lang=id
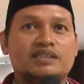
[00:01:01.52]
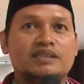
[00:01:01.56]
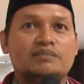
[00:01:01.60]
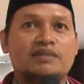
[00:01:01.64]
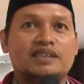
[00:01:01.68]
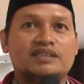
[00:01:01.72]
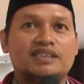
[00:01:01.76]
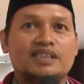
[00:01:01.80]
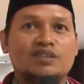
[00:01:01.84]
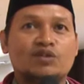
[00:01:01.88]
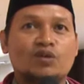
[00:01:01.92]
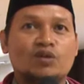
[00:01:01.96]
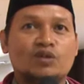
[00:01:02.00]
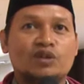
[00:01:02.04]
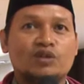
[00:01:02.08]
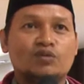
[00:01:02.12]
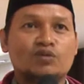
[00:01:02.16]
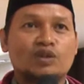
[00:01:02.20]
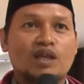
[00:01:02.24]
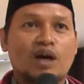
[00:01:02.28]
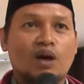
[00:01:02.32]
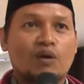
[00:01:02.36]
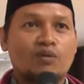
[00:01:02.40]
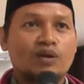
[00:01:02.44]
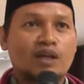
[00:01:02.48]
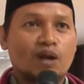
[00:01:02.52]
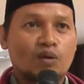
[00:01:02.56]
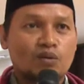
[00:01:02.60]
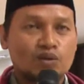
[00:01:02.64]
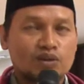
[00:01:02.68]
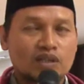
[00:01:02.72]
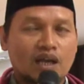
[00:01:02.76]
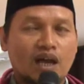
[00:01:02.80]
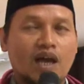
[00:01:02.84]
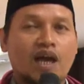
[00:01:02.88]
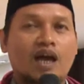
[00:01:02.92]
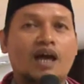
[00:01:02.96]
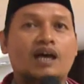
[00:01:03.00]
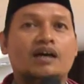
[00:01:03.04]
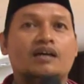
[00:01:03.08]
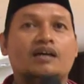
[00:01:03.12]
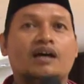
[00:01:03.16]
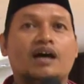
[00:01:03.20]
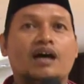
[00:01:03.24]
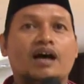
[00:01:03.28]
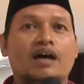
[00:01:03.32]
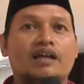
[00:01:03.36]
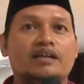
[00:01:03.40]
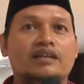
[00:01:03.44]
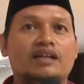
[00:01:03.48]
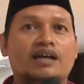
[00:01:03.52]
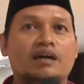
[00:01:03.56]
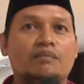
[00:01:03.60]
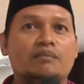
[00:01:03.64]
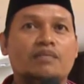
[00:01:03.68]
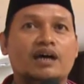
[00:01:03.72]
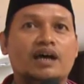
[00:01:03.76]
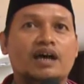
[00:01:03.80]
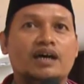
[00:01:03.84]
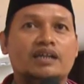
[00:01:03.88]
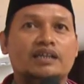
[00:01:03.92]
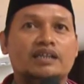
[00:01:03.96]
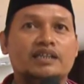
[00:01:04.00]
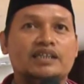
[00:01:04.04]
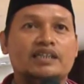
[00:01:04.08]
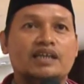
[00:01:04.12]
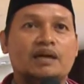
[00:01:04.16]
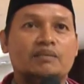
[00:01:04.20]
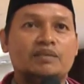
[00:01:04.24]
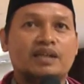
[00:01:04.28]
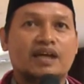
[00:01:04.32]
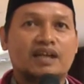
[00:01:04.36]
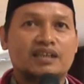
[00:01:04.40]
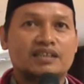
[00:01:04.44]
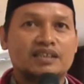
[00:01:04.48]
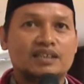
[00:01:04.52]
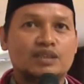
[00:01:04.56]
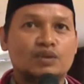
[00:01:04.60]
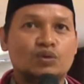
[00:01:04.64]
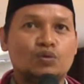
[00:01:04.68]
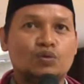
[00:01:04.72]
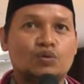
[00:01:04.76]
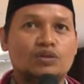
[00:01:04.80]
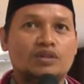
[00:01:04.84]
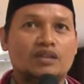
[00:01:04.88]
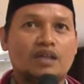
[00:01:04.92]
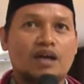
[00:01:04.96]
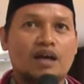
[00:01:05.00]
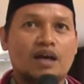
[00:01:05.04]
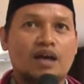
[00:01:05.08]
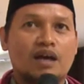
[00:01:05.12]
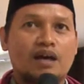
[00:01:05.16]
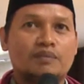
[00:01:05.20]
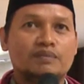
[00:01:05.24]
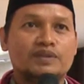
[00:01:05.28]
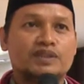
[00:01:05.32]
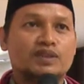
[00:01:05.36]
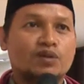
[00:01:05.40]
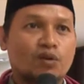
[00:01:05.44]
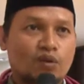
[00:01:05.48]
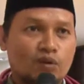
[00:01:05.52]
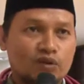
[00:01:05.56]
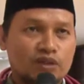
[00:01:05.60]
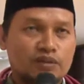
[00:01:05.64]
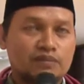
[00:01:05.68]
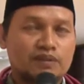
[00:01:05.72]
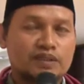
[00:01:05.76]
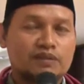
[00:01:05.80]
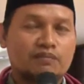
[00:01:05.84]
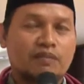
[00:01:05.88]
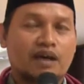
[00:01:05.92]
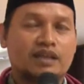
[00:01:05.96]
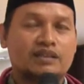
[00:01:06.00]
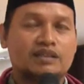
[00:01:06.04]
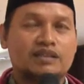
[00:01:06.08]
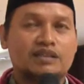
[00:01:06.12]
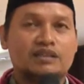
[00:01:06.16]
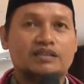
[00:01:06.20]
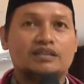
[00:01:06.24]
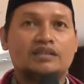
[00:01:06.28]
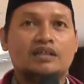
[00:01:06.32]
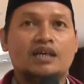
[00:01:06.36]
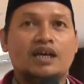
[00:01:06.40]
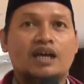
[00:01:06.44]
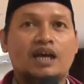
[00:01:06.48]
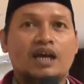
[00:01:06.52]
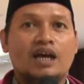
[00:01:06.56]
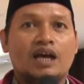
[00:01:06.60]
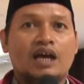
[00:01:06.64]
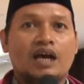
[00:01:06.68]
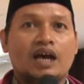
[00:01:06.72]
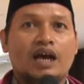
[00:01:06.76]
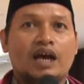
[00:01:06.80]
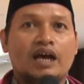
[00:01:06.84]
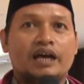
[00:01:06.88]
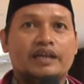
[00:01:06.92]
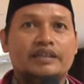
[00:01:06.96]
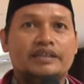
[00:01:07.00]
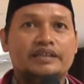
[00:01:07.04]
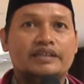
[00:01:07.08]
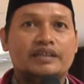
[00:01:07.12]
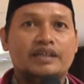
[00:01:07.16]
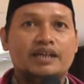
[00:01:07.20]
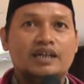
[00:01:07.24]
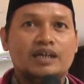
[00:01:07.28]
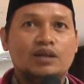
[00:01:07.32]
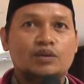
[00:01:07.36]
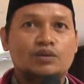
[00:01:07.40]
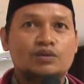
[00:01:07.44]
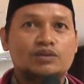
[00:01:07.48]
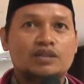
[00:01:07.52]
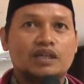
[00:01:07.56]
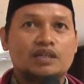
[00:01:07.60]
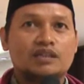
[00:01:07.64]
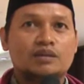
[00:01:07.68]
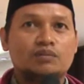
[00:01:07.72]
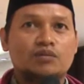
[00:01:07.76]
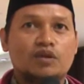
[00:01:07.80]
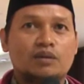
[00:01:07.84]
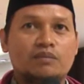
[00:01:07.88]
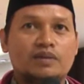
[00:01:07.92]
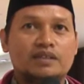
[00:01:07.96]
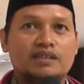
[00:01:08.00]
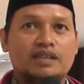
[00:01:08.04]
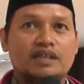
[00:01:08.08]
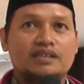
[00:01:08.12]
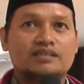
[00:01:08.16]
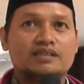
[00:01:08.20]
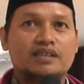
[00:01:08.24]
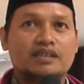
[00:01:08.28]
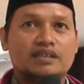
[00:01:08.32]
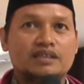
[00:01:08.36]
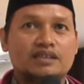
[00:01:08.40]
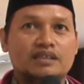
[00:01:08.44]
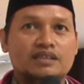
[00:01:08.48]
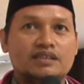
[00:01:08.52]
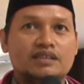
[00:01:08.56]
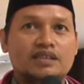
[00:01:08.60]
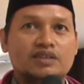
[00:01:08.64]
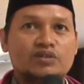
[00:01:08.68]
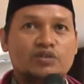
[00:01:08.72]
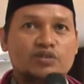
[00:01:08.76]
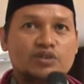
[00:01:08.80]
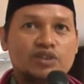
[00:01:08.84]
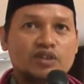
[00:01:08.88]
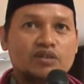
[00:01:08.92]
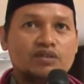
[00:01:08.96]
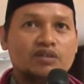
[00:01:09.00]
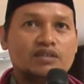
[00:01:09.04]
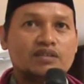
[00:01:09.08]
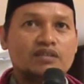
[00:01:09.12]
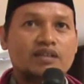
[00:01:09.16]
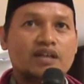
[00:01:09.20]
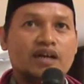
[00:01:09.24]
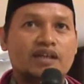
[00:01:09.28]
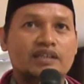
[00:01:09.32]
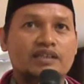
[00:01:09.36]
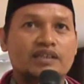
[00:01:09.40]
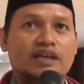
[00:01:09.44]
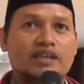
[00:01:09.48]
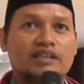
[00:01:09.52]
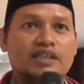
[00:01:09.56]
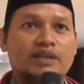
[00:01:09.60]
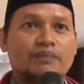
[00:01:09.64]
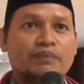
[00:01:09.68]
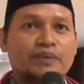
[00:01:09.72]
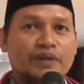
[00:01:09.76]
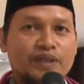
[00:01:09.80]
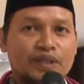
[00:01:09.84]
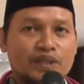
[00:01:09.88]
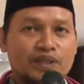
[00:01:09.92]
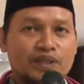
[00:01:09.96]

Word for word: Dimas itu duta wirausaha, ada Mbak Dini Aminarti duta psikologi Prismatin, ada Ustadz Muhammad Azari Nasution dari Antp